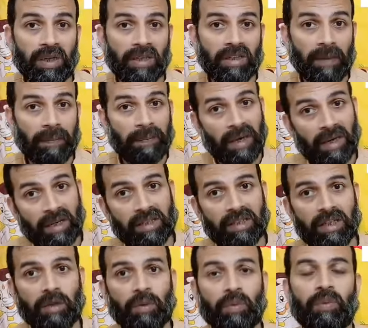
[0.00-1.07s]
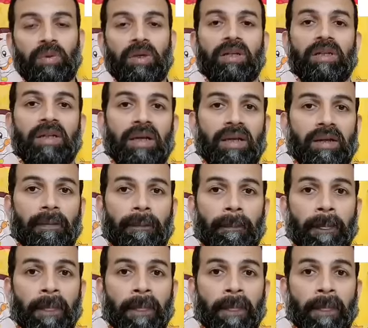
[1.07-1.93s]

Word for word: लगता मैं के साथ हूँ लगता है